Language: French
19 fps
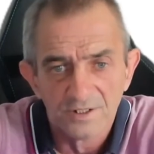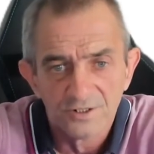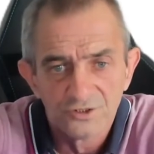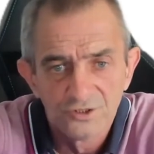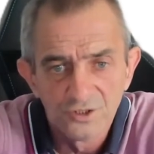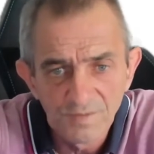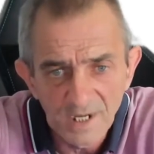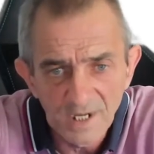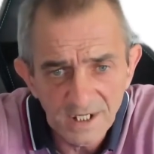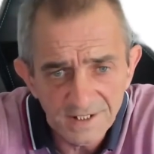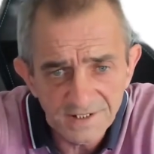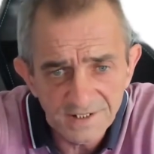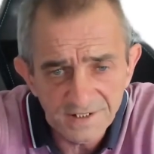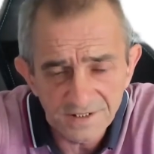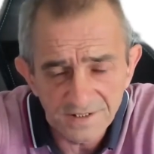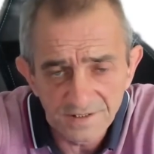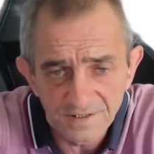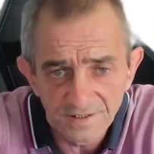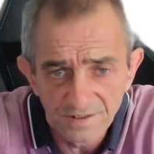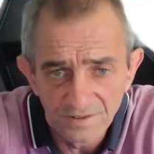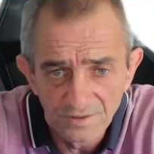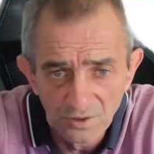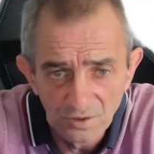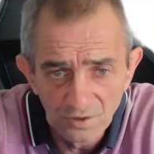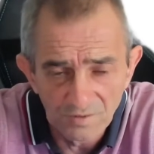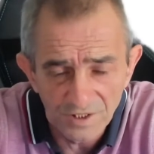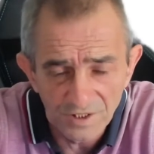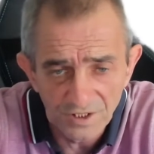De base,
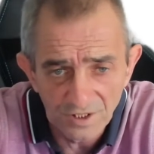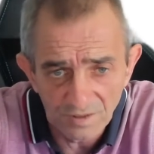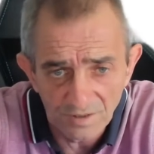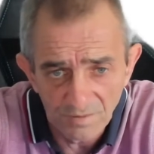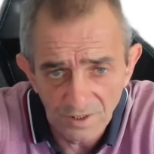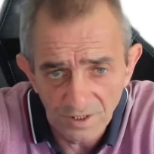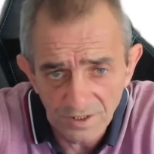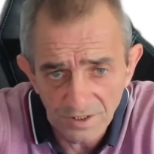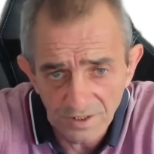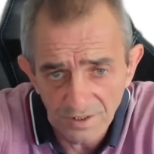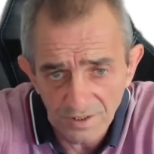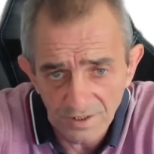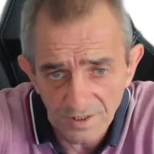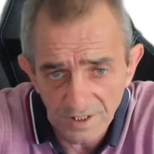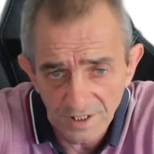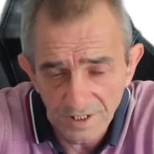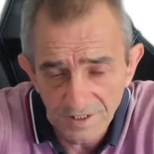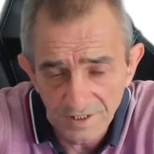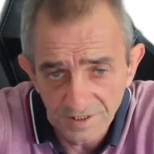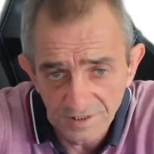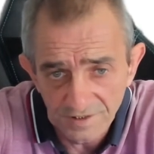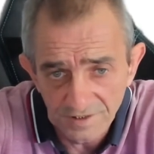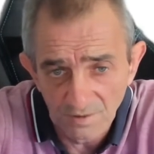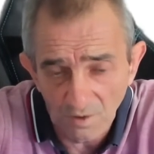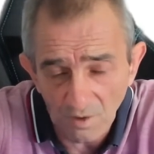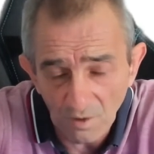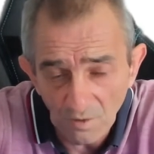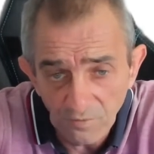nos blocks étaient
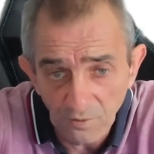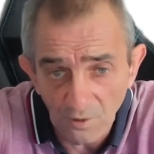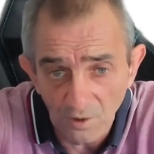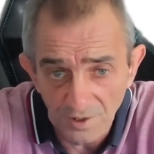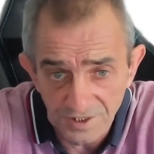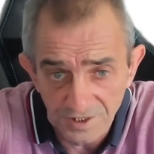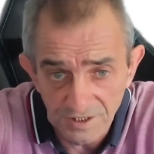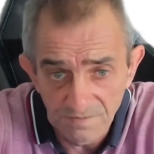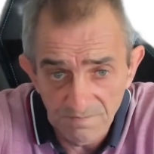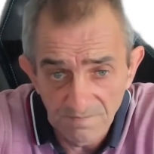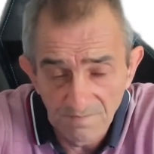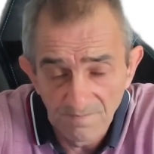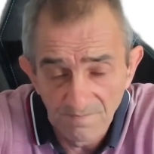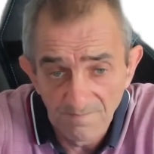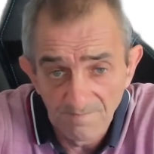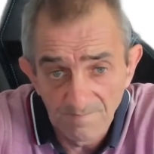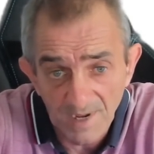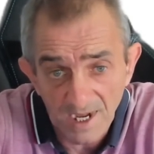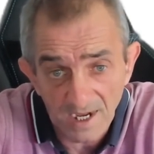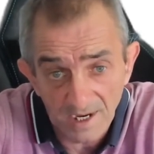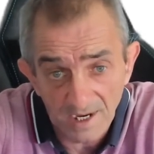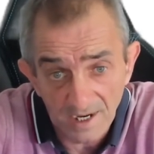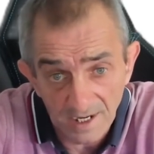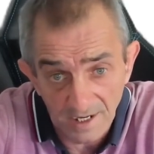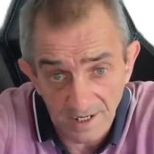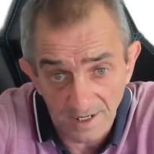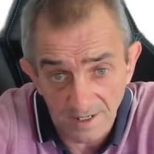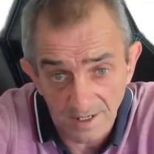refroidis par
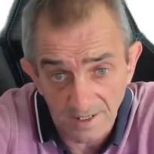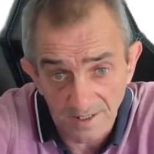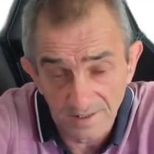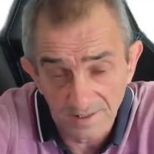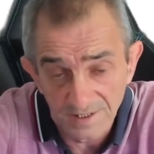air,